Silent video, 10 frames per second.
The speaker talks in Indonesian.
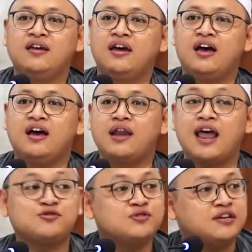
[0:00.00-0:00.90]
eh,
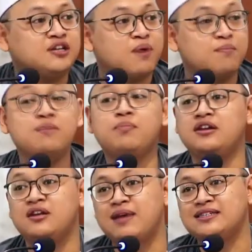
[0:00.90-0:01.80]
langsung jadi pemimpin
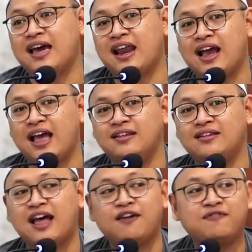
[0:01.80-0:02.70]
di masyarakat.
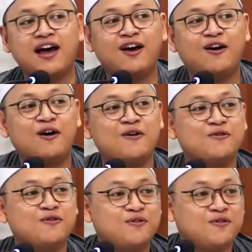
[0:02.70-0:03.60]

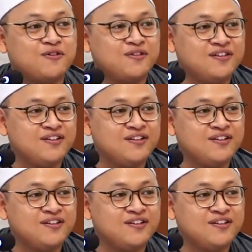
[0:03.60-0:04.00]
Tafaqahu